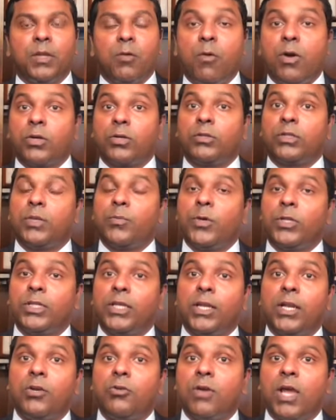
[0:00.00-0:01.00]
ఒకటో
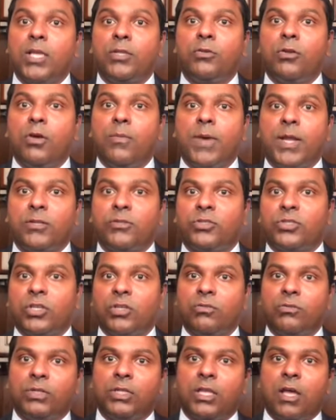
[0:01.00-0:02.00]
తిమోతి రెండు ఐదులో మనం
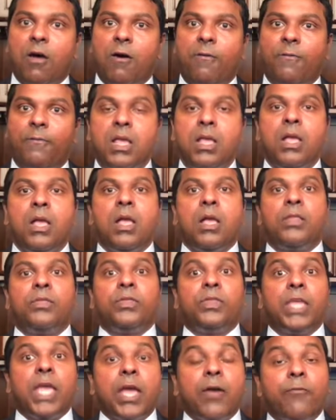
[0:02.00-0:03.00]
చదువుతాం
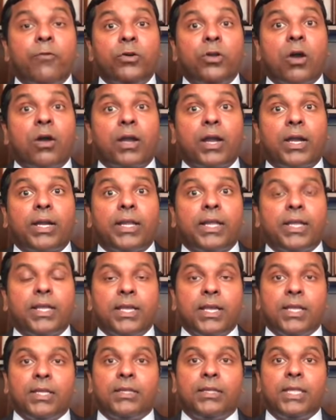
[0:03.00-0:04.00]
దేవుడొక్కడే
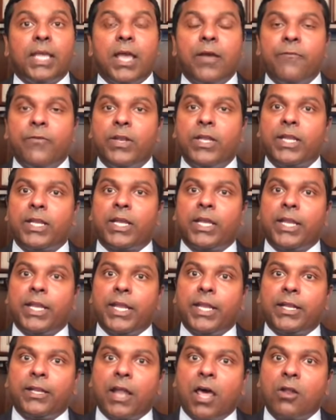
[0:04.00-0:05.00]

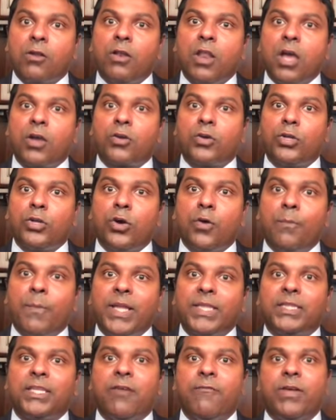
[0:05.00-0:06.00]
దేవునికిని నరులకును
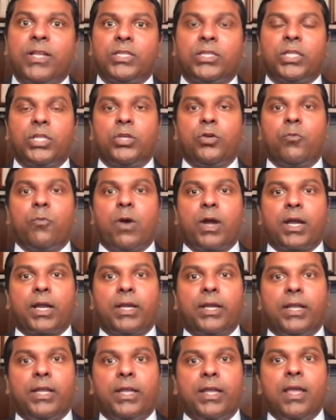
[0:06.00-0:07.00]
మధ్యవర్తియు
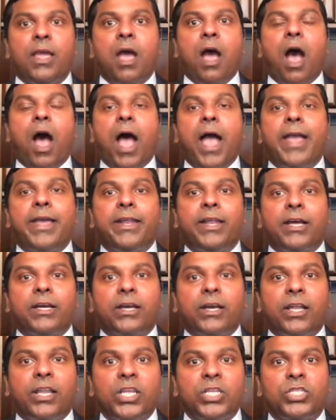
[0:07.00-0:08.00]
ఒక్కడే ఆయన
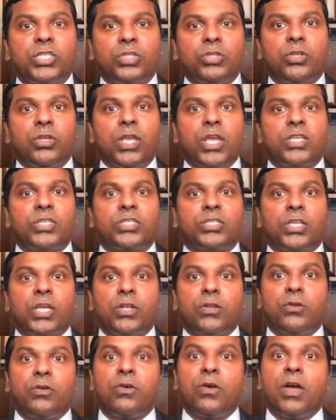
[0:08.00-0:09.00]
క్రీస్తు
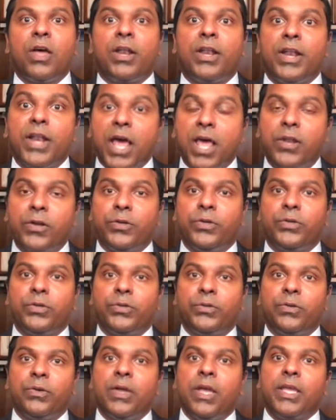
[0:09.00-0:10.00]
యేస్సను
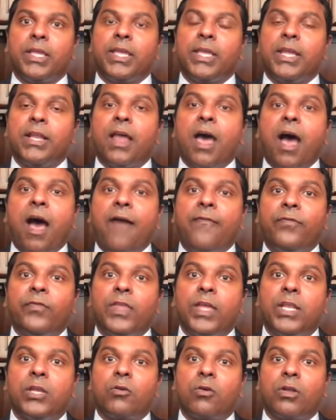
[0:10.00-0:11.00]
నరుడు ఈయన
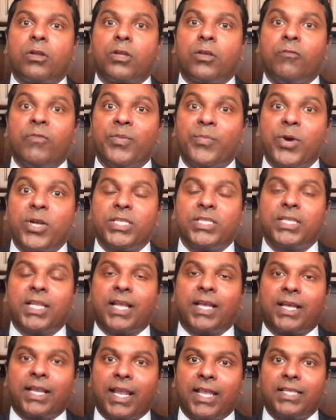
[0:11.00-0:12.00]
అందరి కొరకు
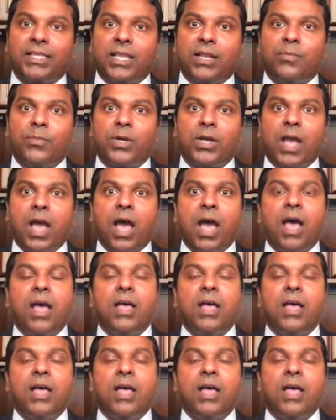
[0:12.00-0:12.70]
విమోచన క్రయదనముగా